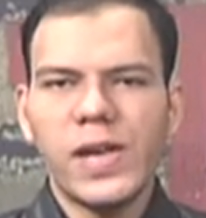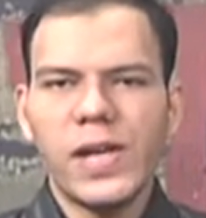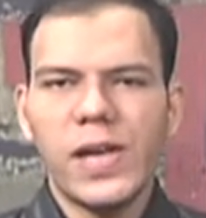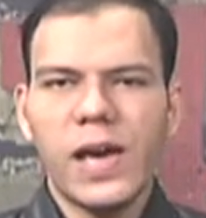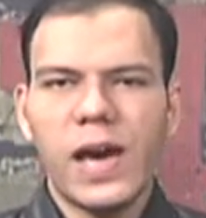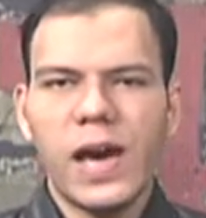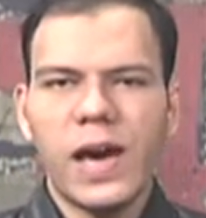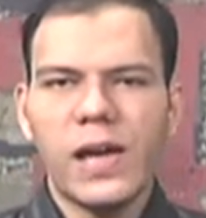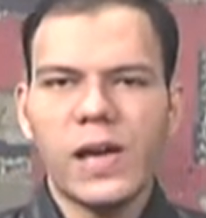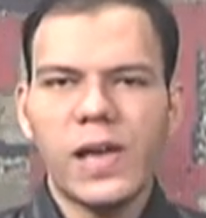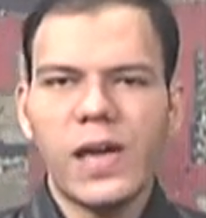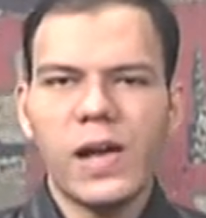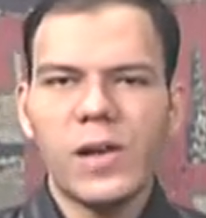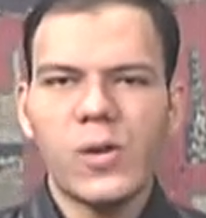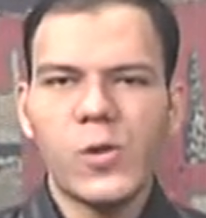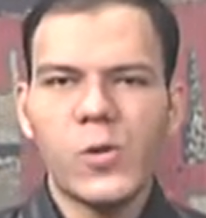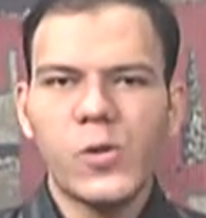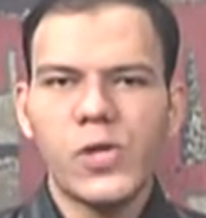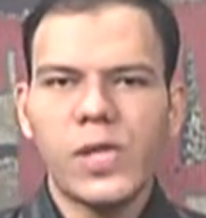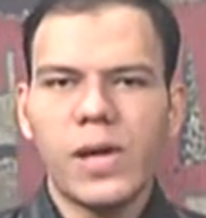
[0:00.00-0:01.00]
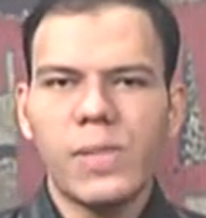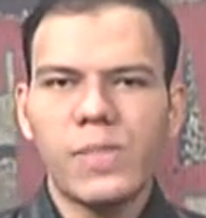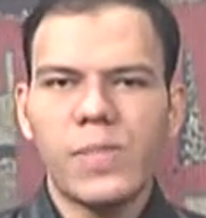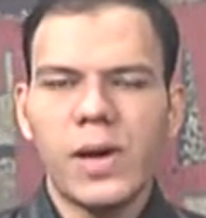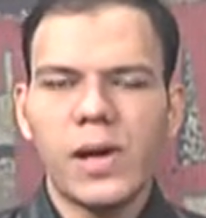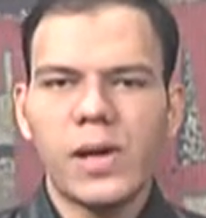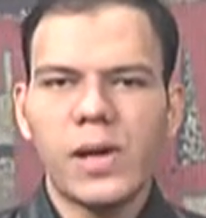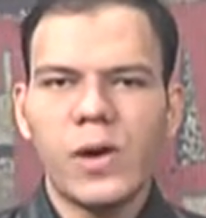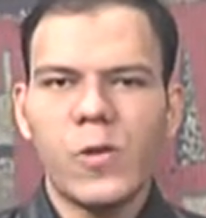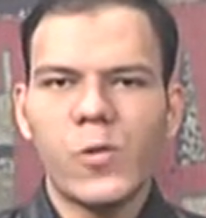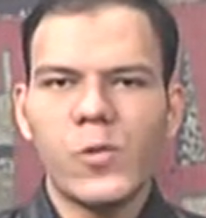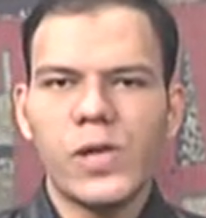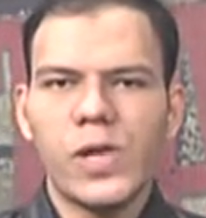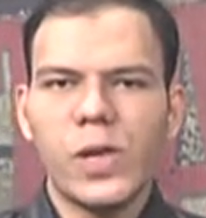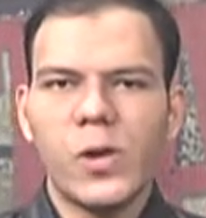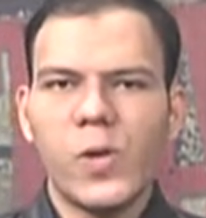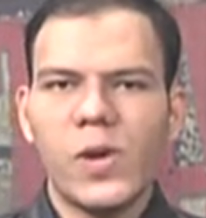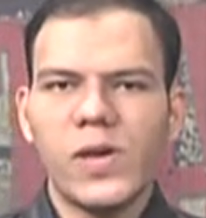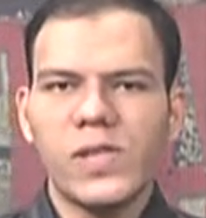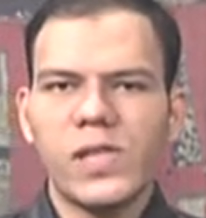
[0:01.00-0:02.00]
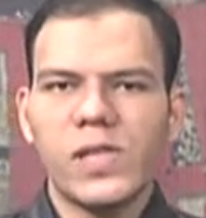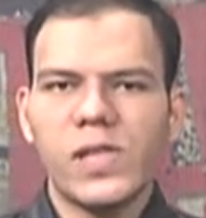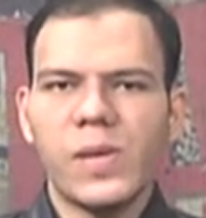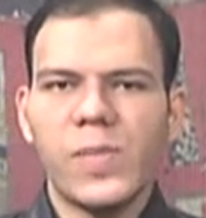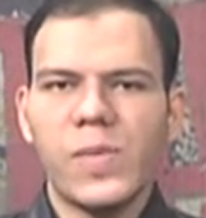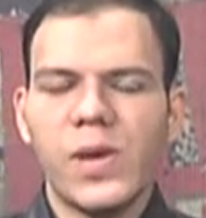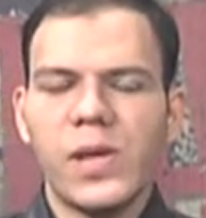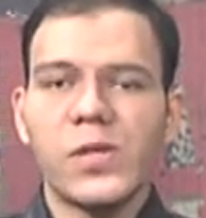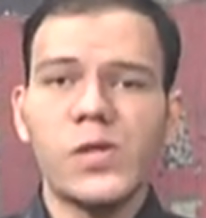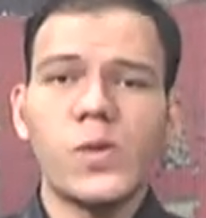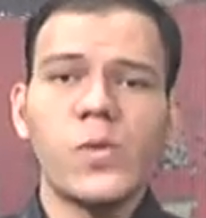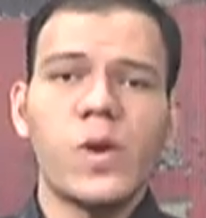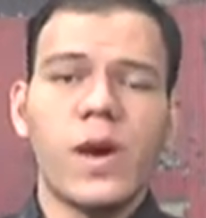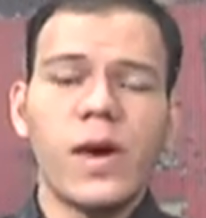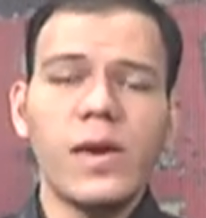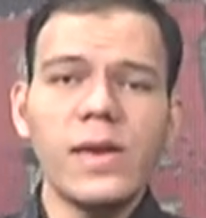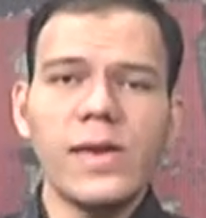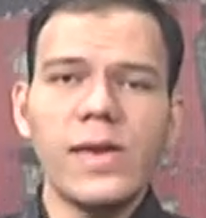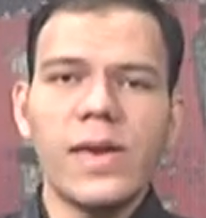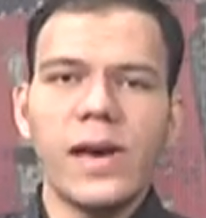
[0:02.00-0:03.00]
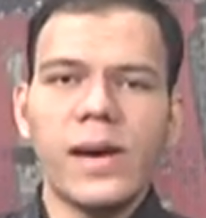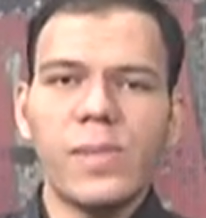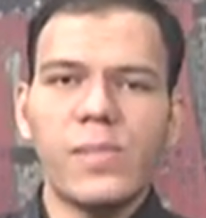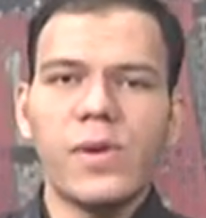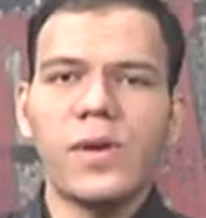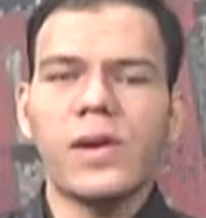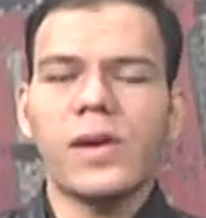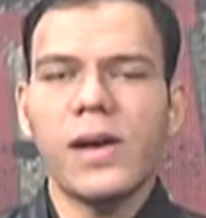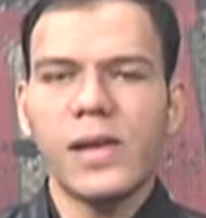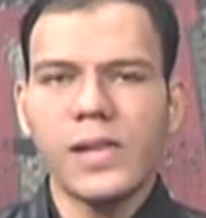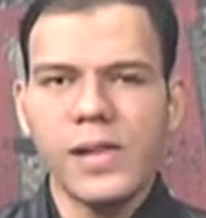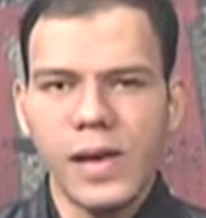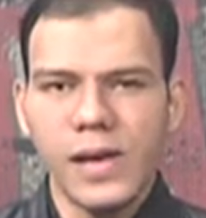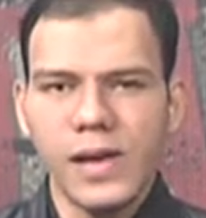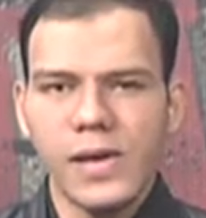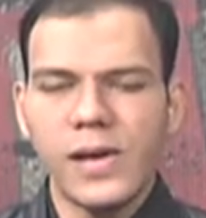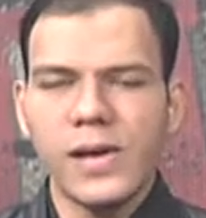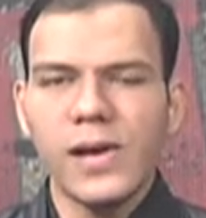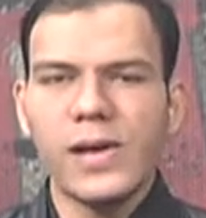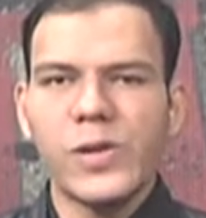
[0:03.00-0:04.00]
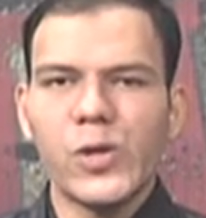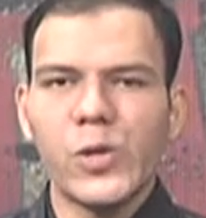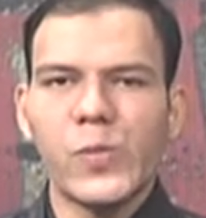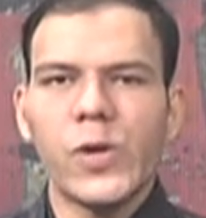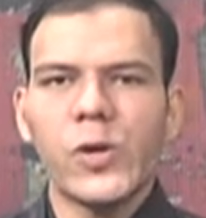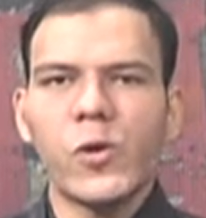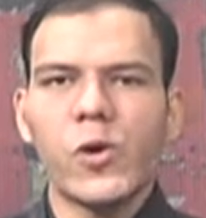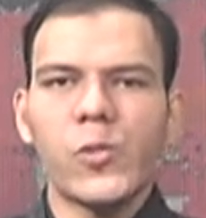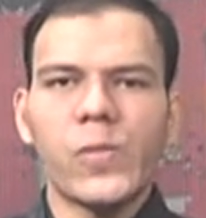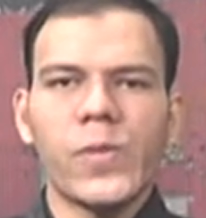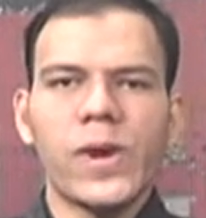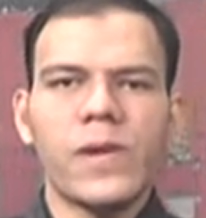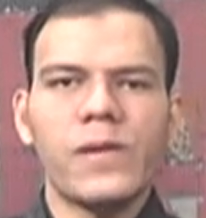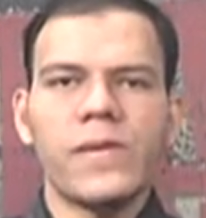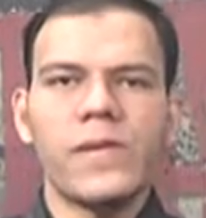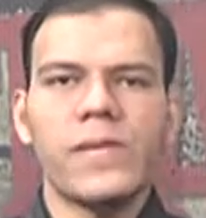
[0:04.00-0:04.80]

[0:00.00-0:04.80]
di areal hutan bakau di lokasi tepian sungai yang berdekatan dengan rumah korban.